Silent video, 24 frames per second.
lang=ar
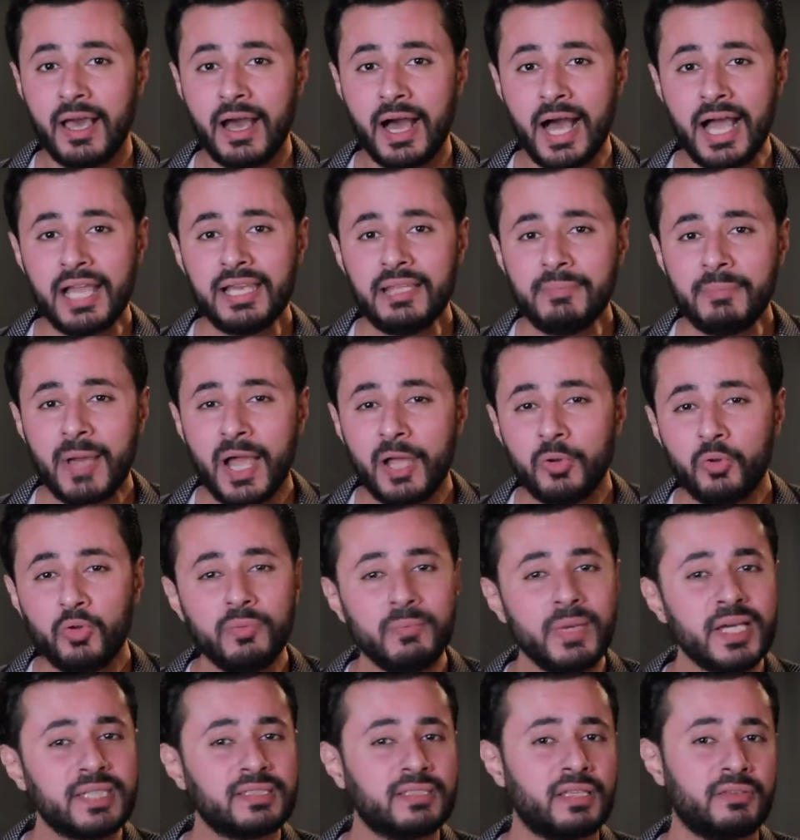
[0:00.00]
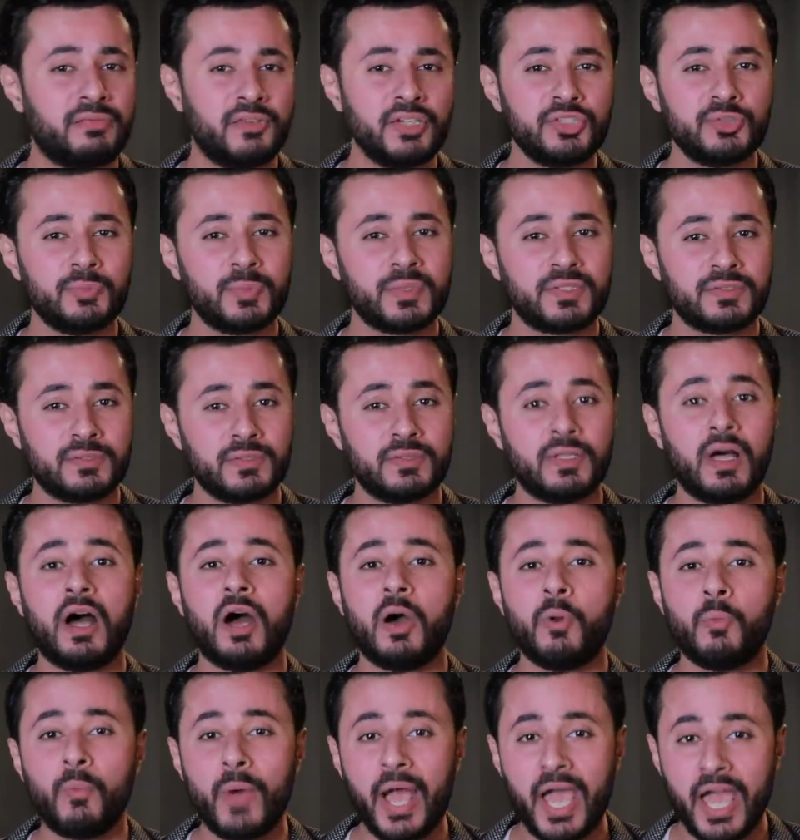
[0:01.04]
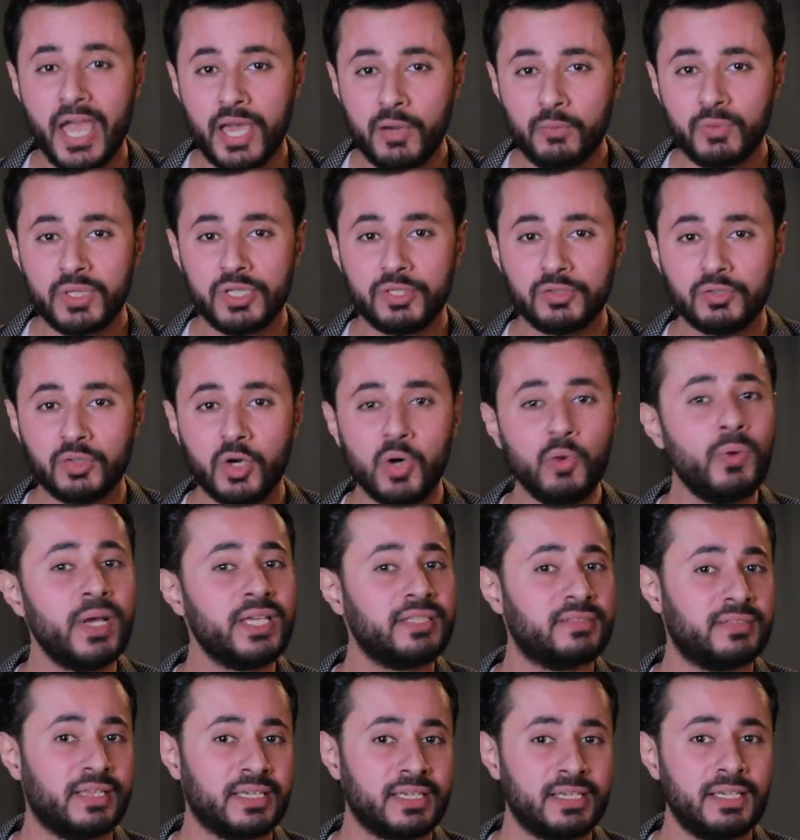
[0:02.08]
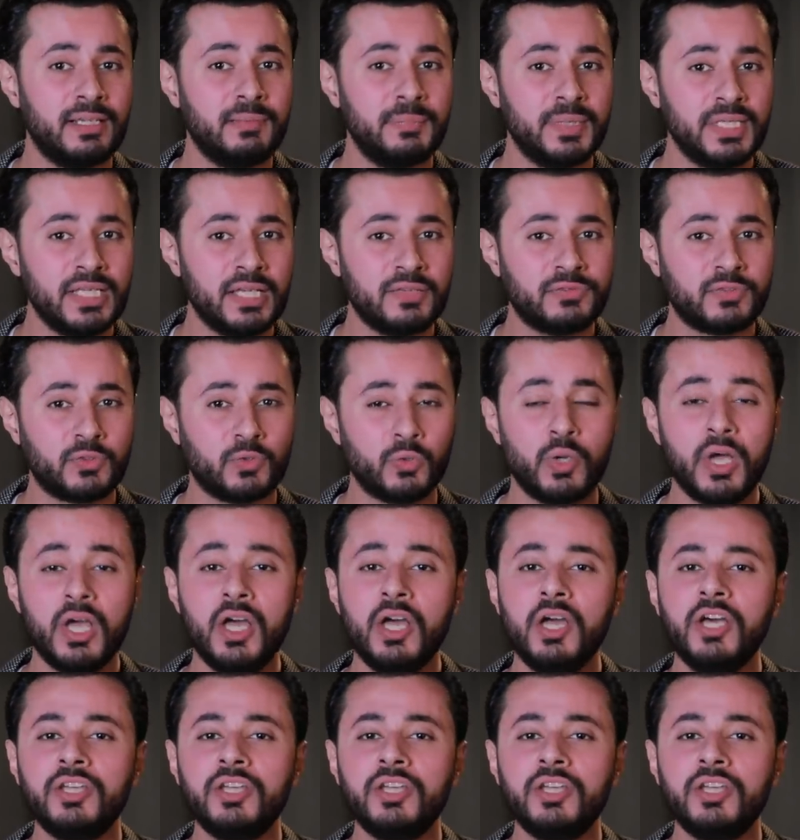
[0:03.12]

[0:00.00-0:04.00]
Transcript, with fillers: علي معلول ما اكتفاش بالصناعه وحاول ان هو يسجل بنفسه